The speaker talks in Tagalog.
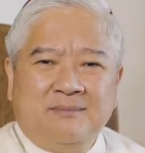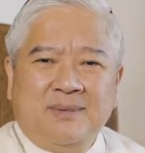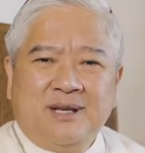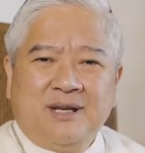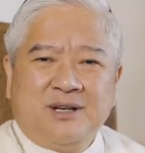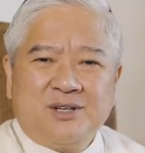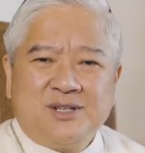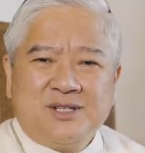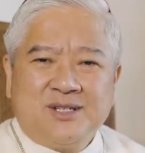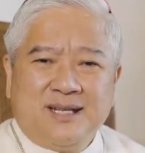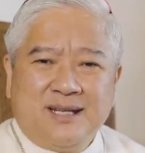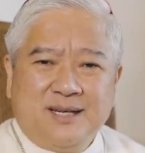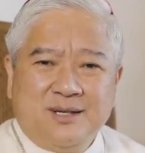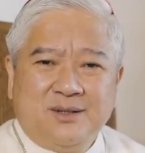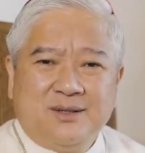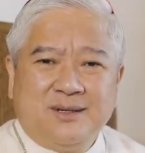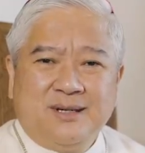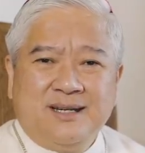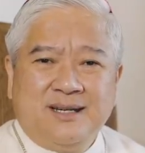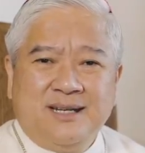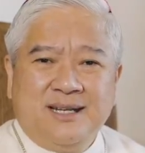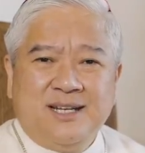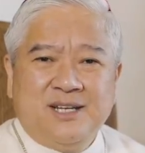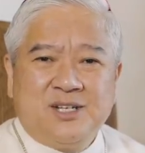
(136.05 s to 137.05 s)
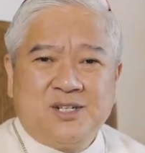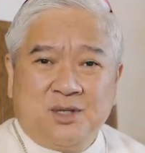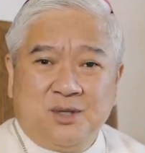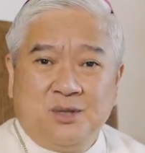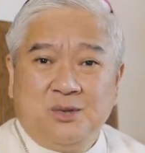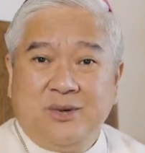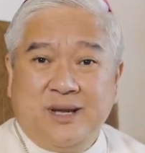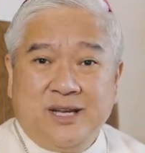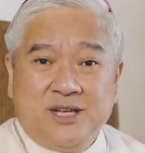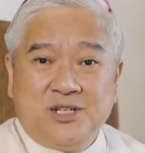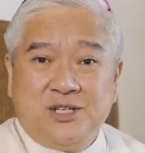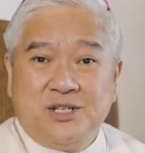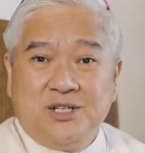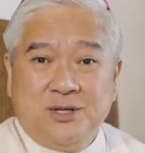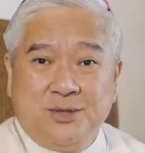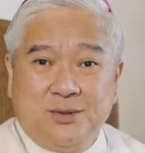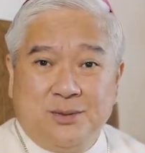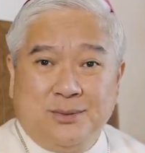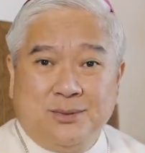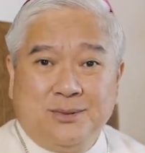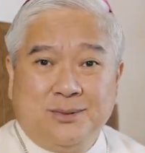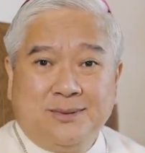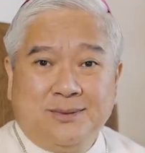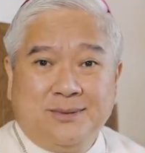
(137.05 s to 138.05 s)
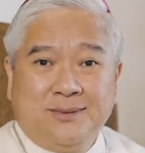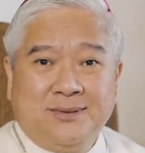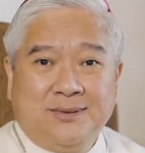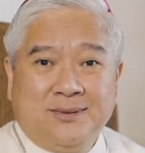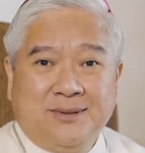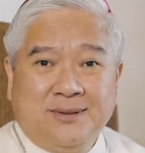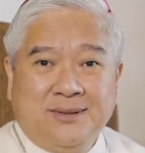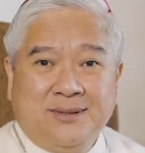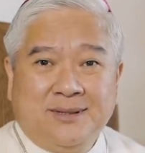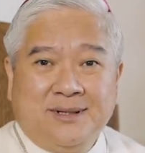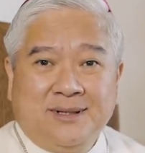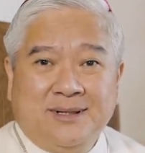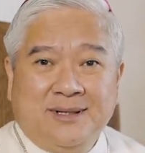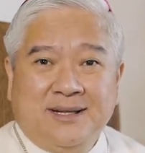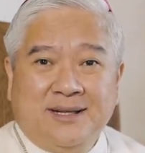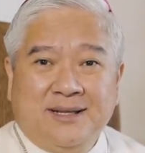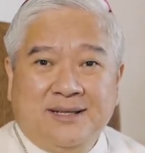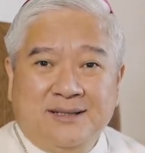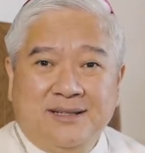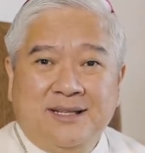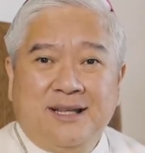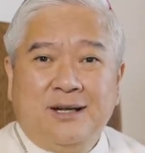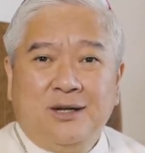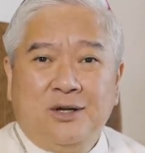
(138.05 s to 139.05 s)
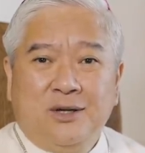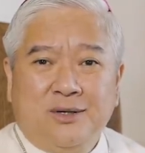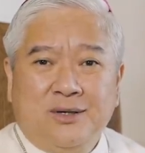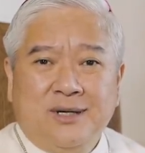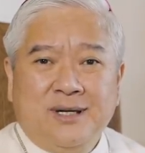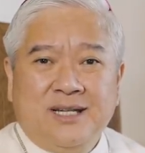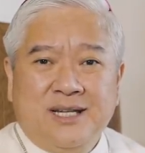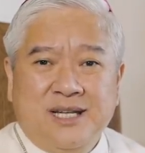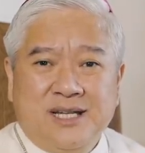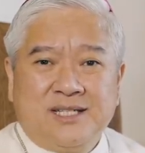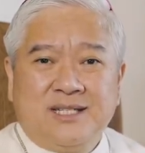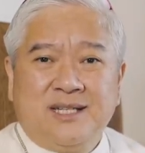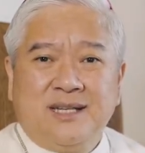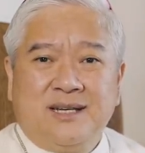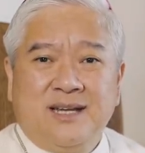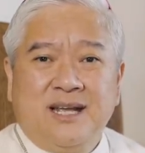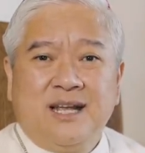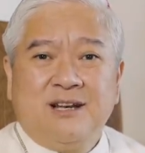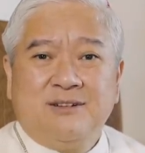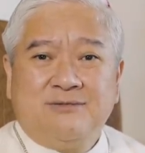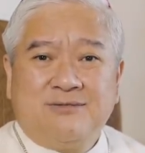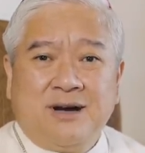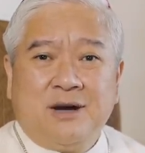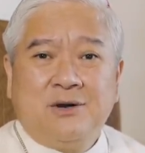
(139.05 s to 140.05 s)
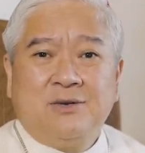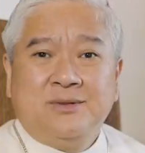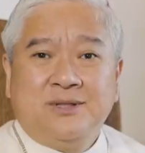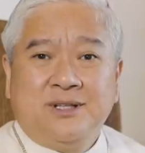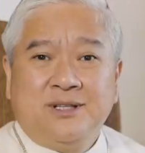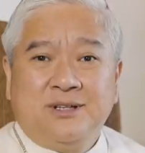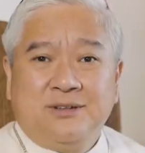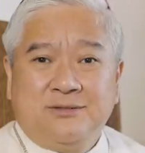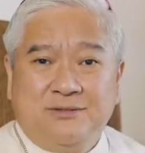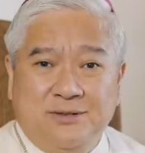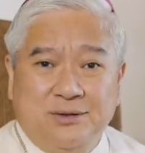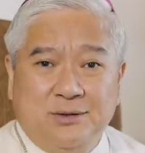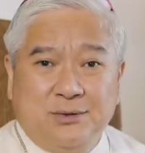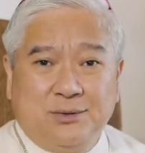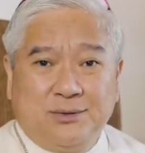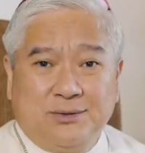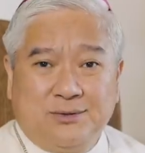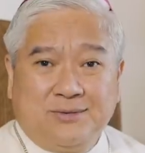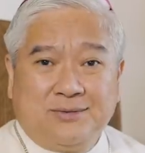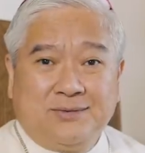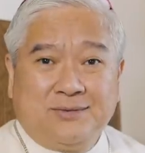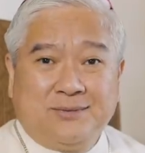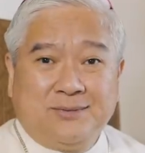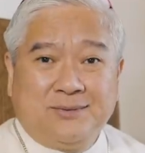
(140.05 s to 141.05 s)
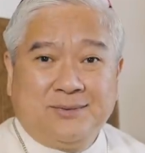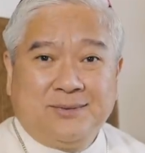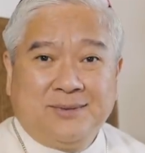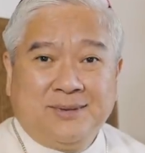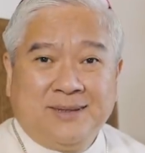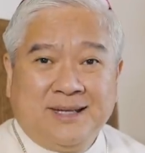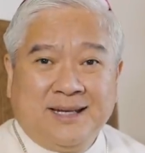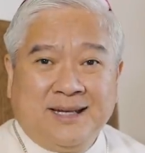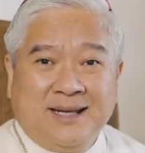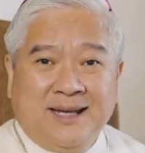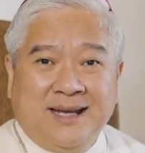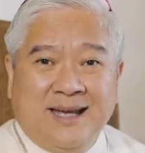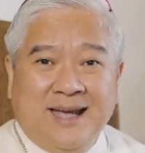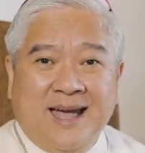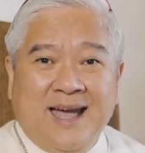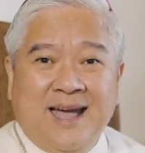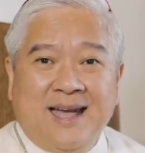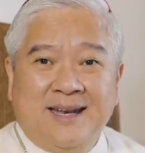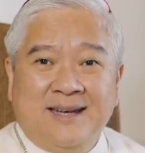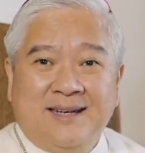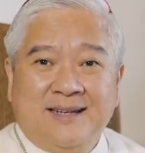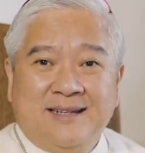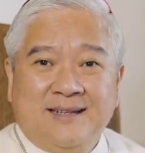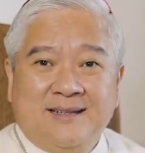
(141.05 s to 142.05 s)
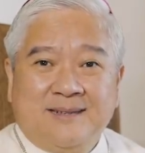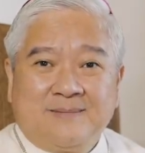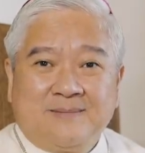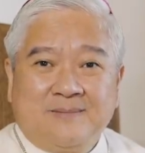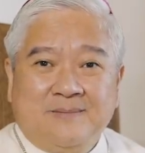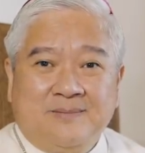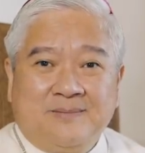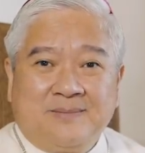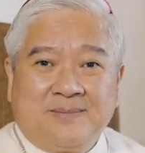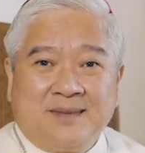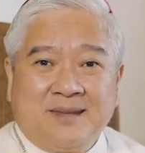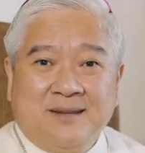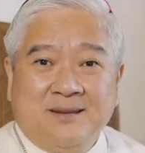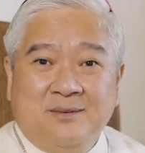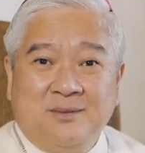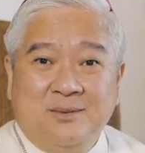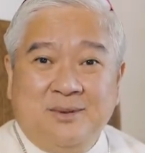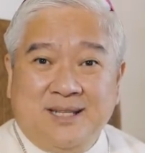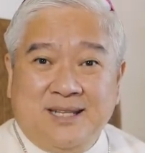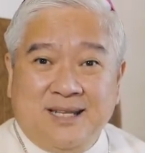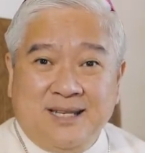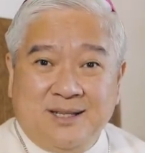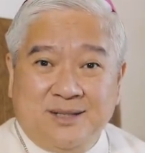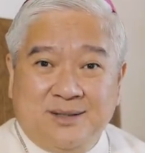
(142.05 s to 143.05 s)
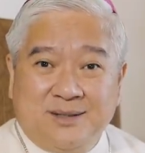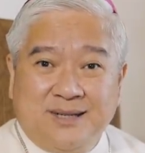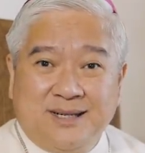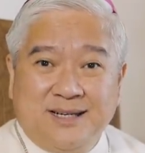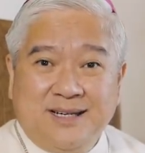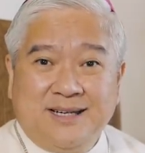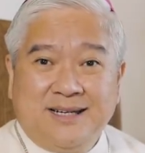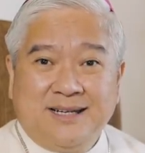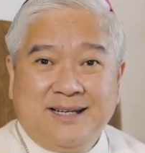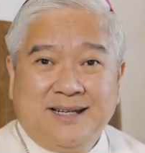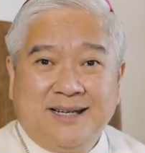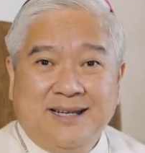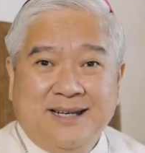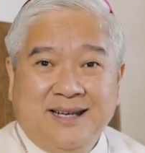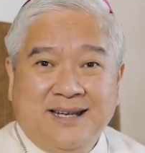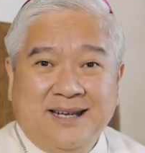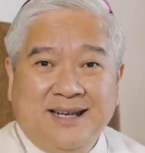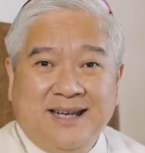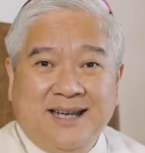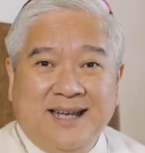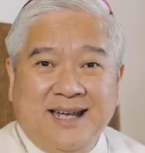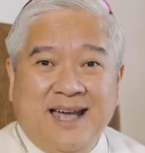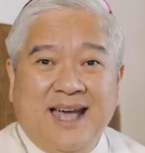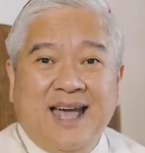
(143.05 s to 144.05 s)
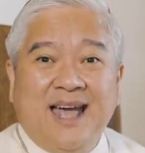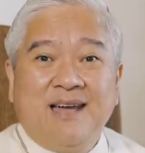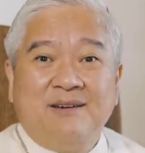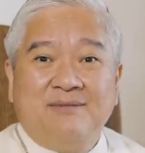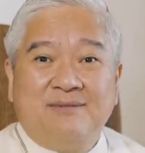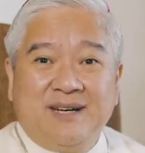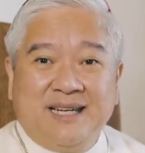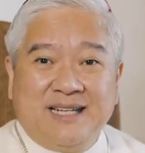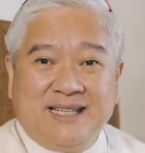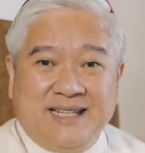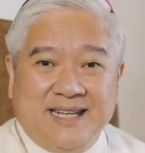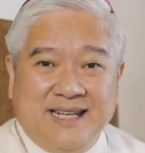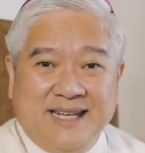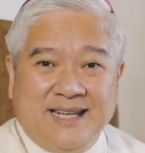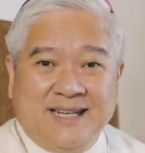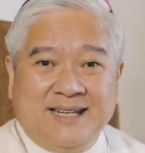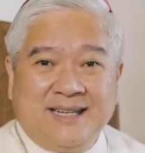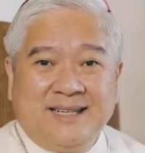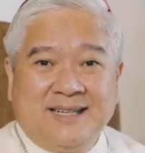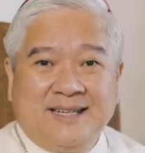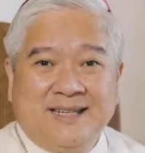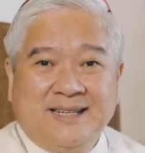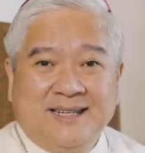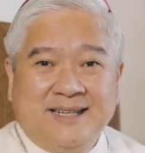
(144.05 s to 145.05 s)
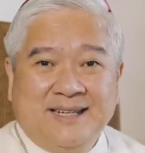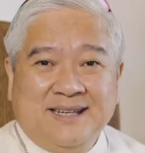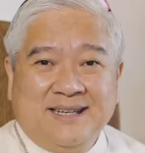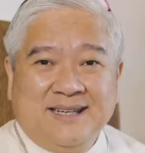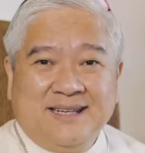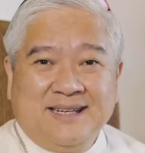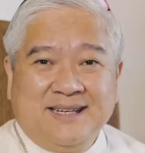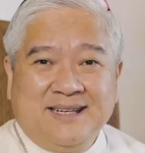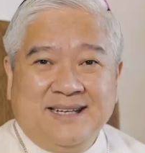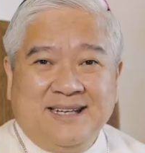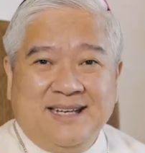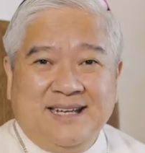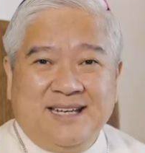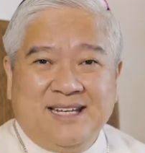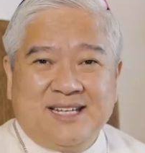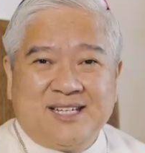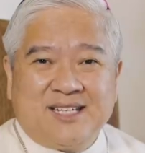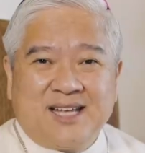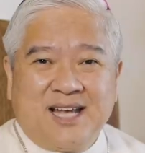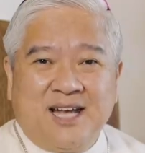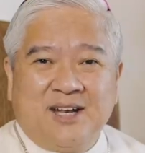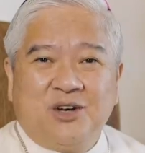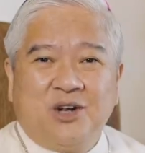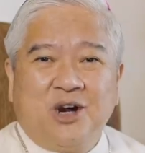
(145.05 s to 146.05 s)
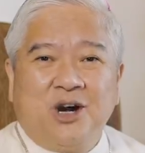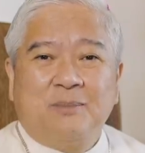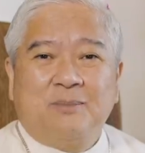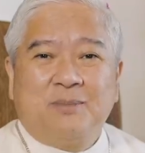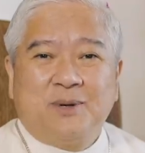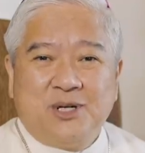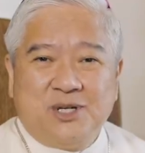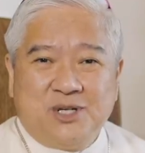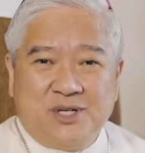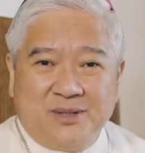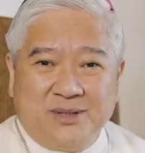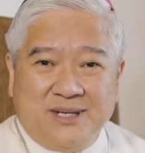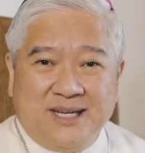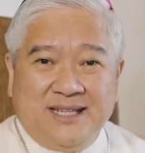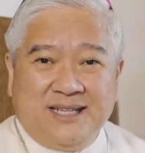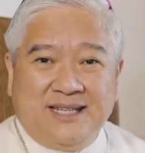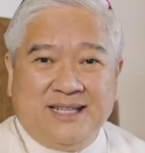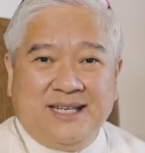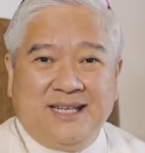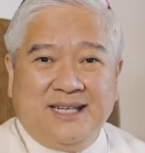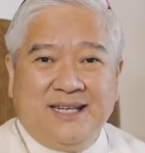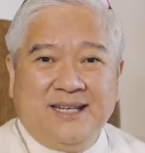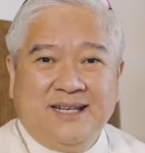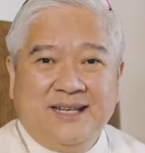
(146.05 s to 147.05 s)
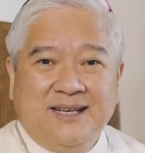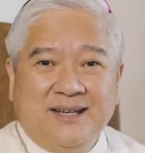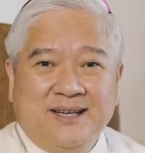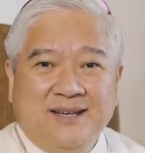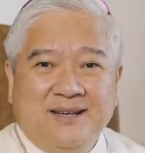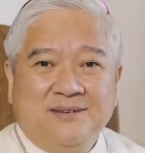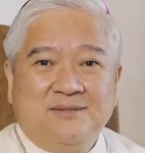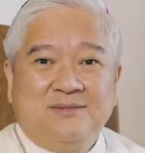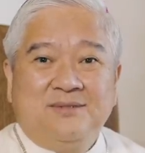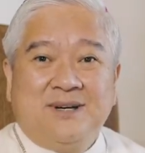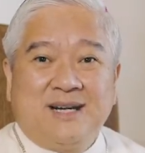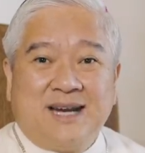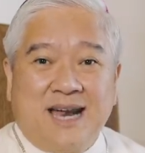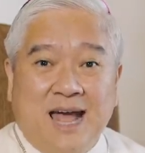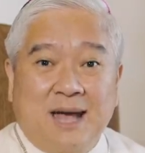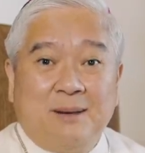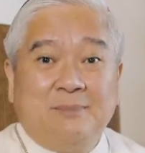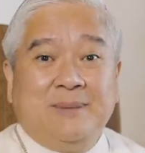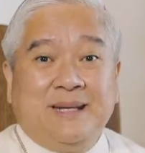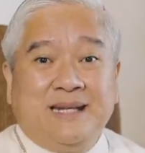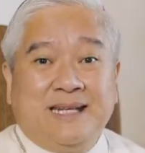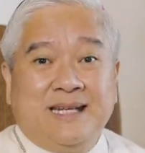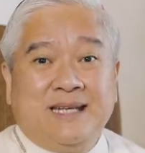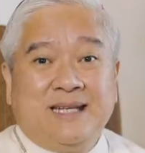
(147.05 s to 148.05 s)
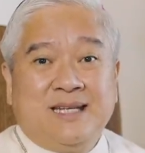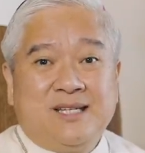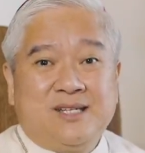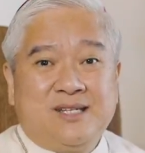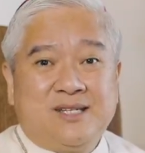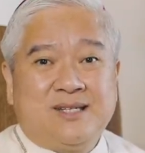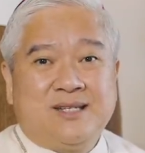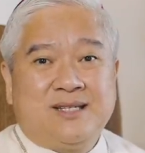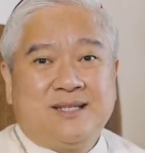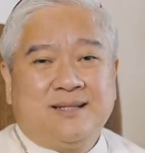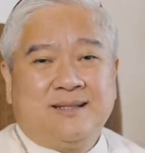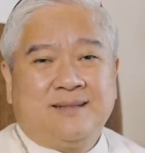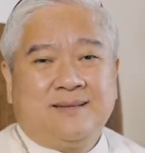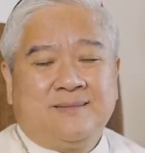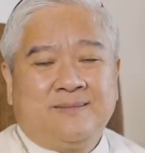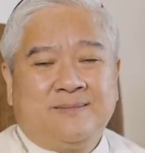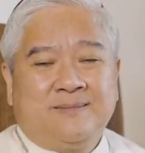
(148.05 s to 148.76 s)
Because the Lord is always new. The Lord is the real fountain of youth. And with the Lord, everything is an opportunity for happiness.